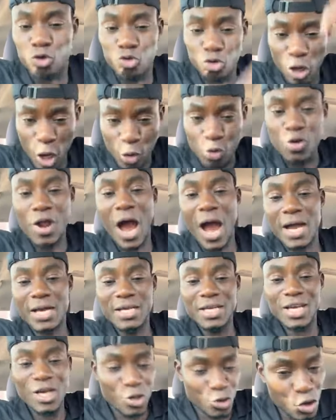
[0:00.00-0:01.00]
autour de lui là.
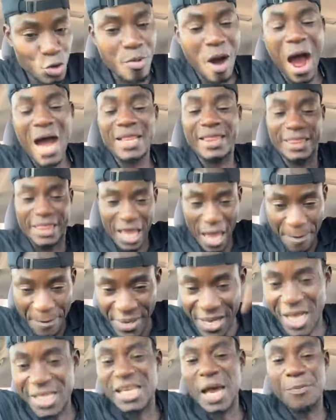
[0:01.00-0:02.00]
Nous allons
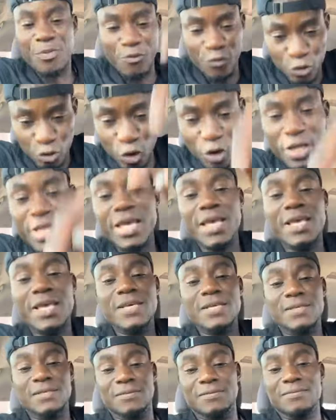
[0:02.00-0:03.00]
terminer ça pour vous donner.
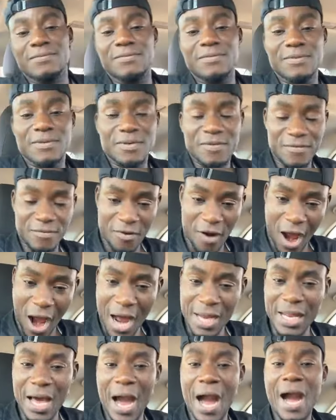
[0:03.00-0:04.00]

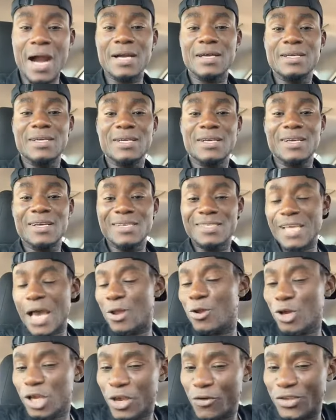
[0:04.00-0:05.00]
Voilà.
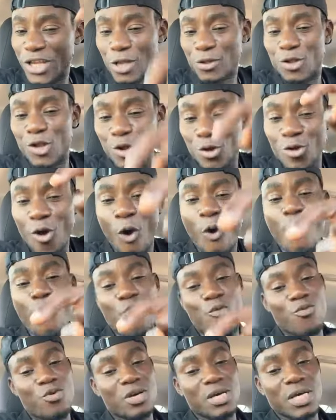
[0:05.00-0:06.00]
C'est lui qui vous a donné le
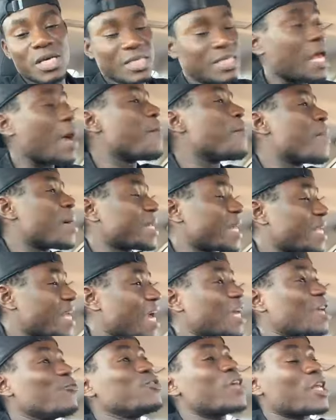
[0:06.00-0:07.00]
nom. C'est
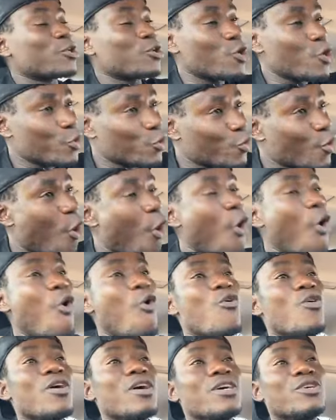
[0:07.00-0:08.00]
manager qui vous a donné
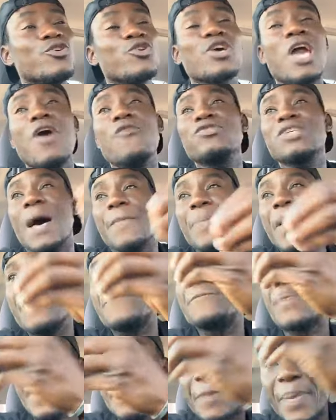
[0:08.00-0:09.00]
nom. Il vous
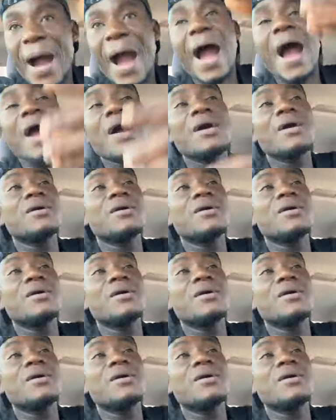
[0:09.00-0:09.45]
appelle papa.